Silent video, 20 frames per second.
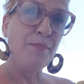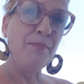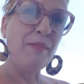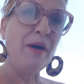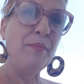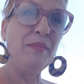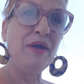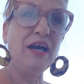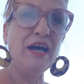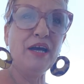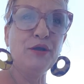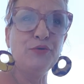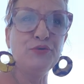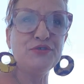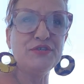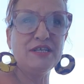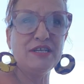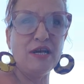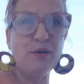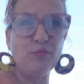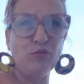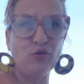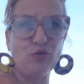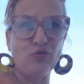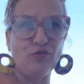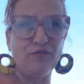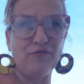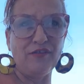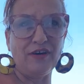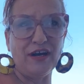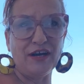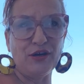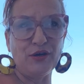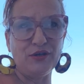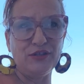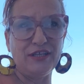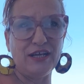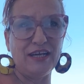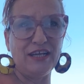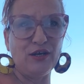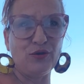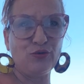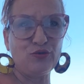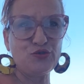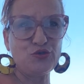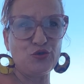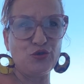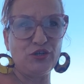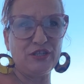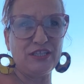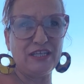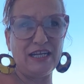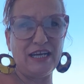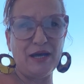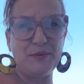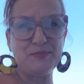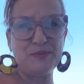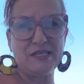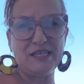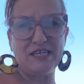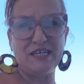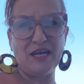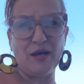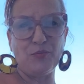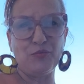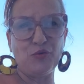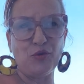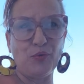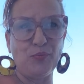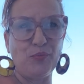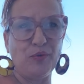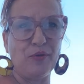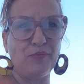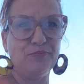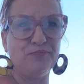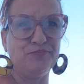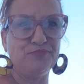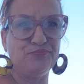Ma mère réussit à me convaincre d'aller consulter la psy à Purpan.